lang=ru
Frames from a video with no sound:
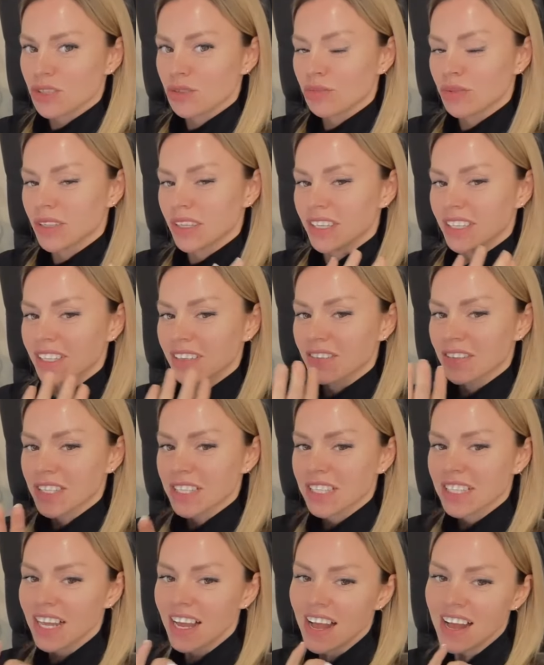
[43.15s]
особенно когда
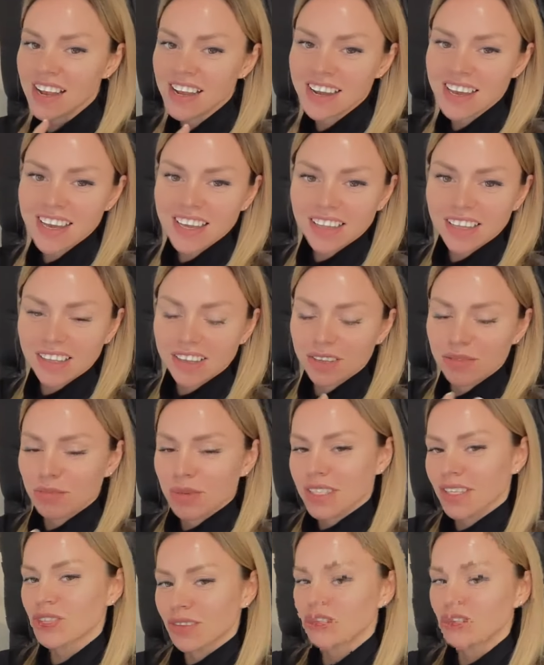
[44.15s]
весна, лето, ты
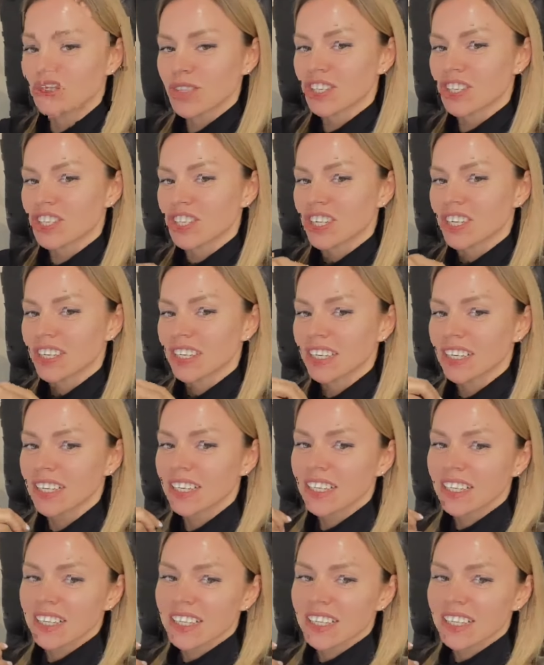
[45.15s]
босоножечках,